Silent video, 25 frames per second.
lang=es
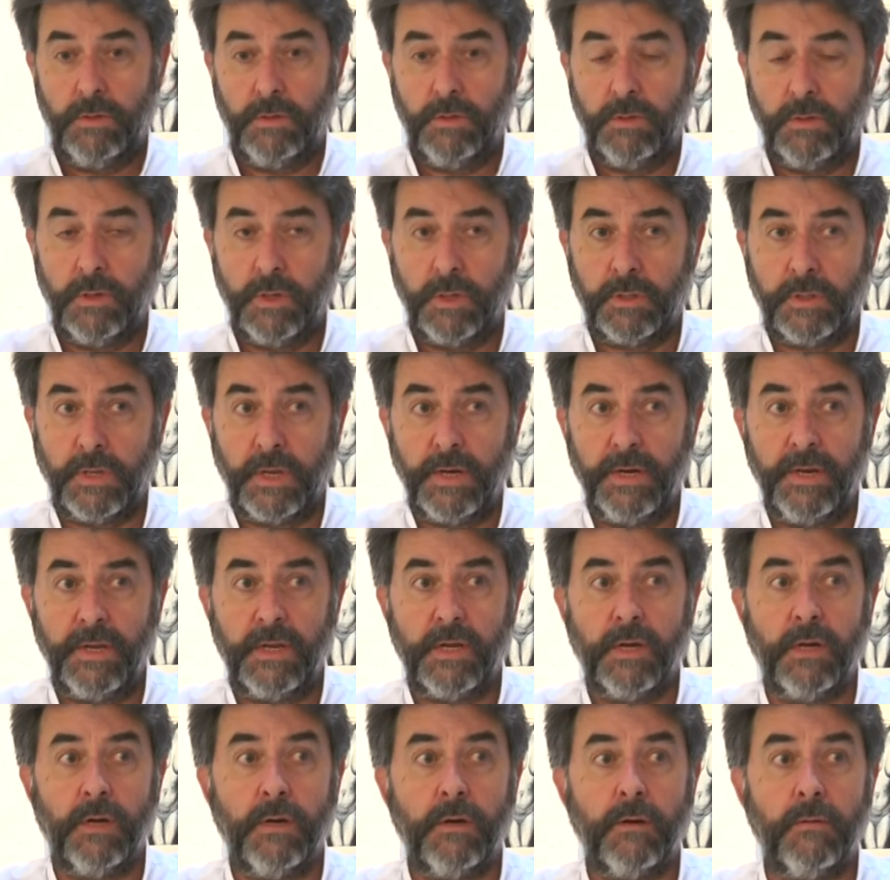Eh, la
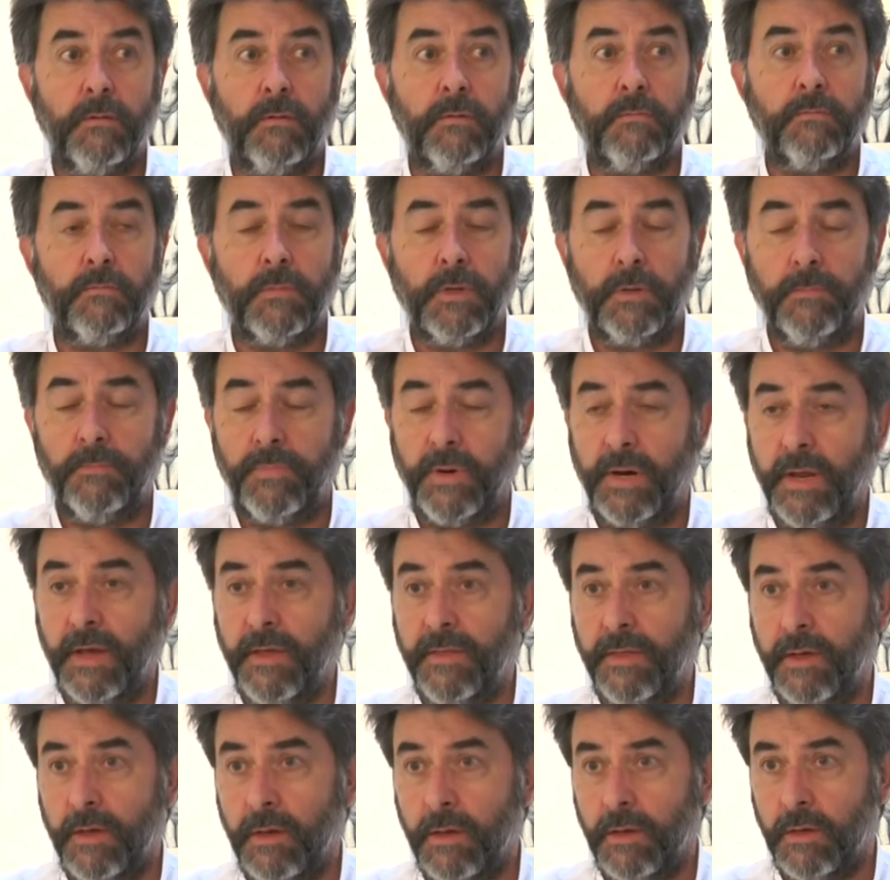técnica um,
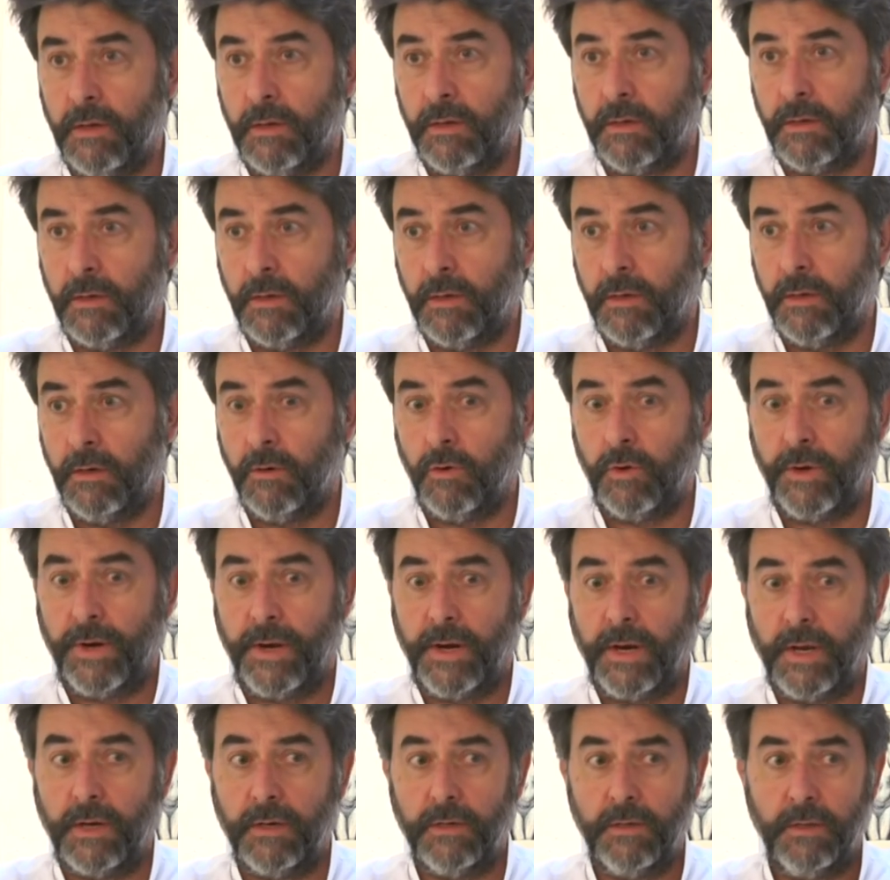empleada en, lo
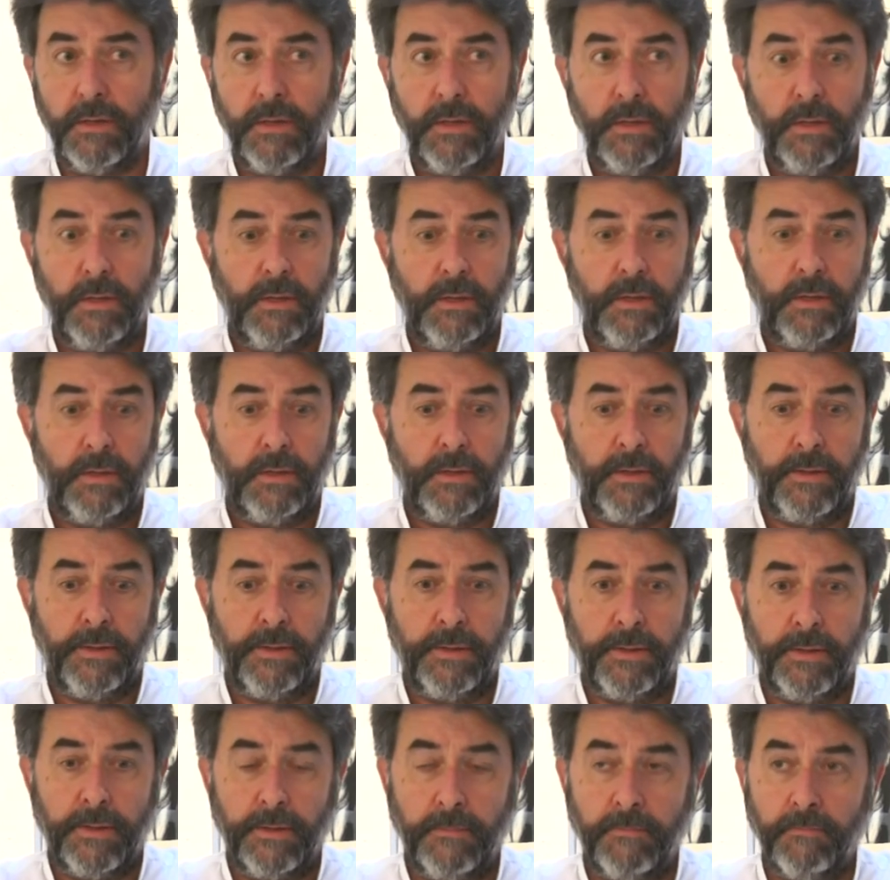general
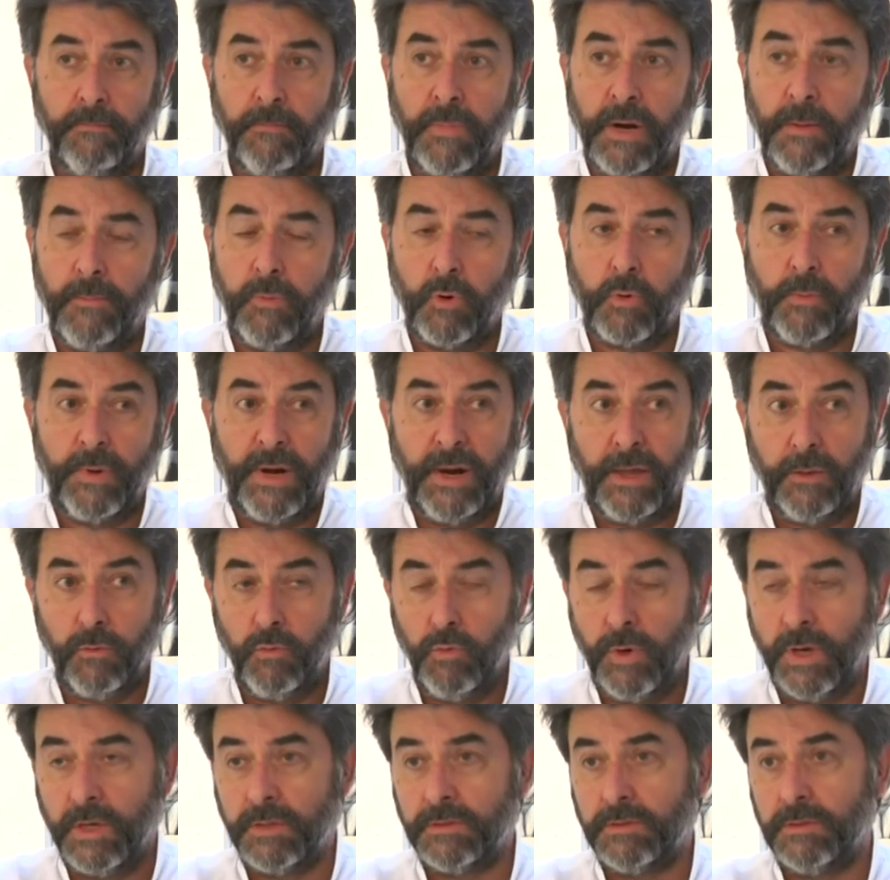eh, va por
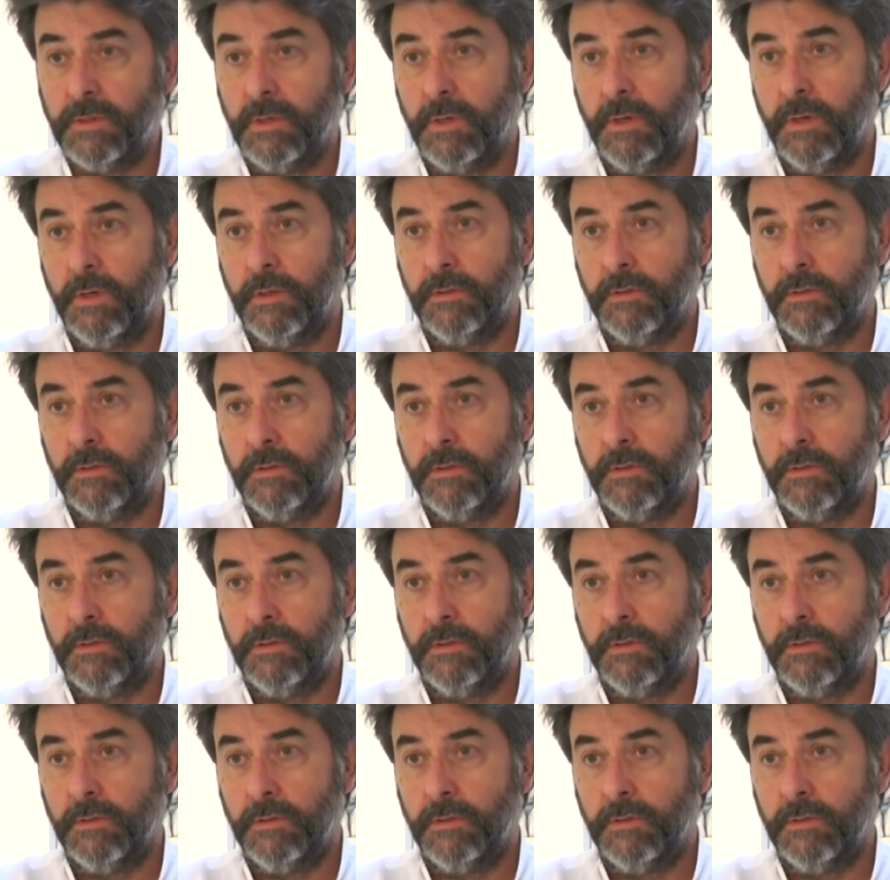veladuras,